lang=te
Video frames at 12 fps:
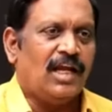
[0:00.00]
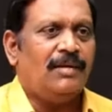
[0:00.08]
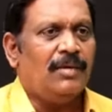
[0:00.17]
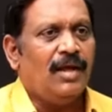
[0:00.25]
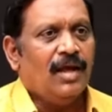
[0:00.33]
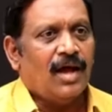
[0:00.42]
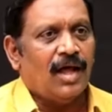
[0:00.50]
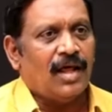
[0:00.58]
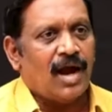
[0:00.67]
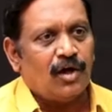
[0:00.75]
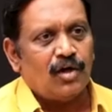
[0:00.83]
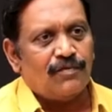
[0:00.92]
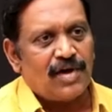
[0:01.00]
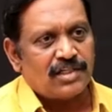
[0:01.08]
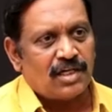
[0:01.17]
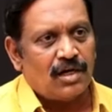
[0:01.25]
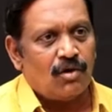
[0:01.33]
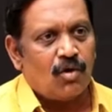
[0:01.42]
ఏమి ఆడియో
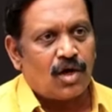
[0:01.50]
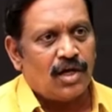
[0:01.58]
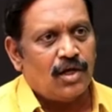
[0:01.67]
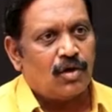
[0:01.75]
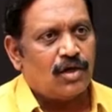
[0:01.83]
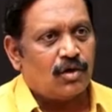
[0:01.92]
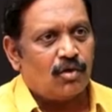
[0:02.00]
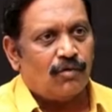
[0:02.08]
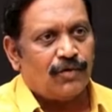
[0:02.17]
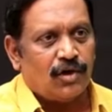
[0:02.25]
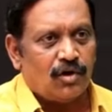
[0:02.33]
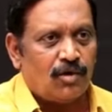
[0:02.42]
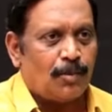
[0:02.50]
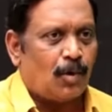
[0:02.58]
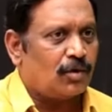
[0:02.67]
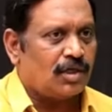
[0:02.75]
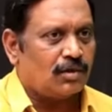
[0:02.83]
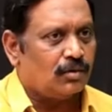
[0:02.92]
ఫంక్షన్లో ఒక హీరోని ఇంకో హీరో
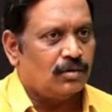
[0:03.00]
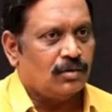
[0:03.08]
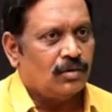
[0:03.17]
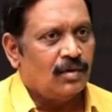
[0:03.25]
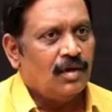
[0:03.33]
పొగుడుతాడు చూడు